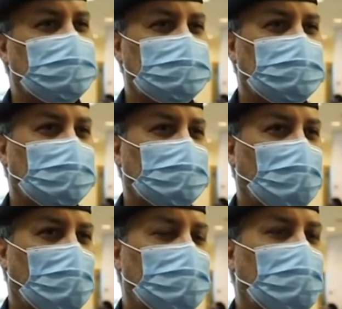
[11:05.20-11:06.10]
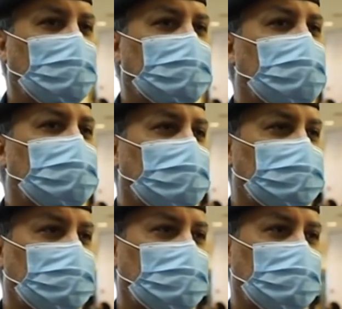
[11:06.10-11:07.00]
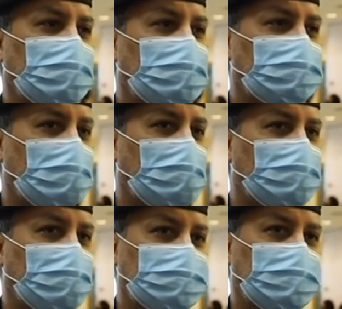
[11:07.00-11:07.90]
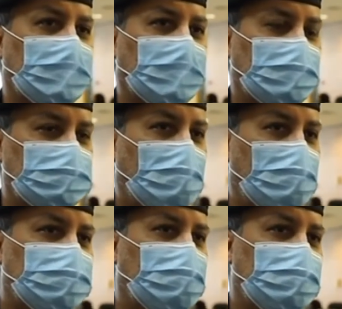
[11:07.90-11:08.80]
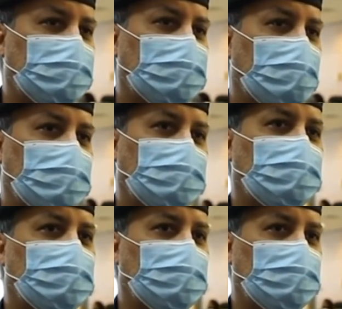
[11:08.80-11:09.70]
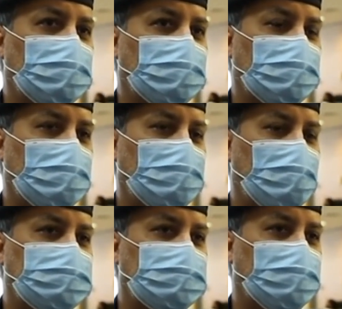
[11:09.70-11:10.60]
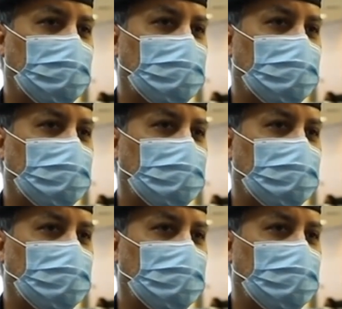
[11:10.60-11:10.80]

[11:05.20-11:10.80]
يمكن نوعا ما لكثرة الطلبات أنت عارف هذا نظام ونظام حاسب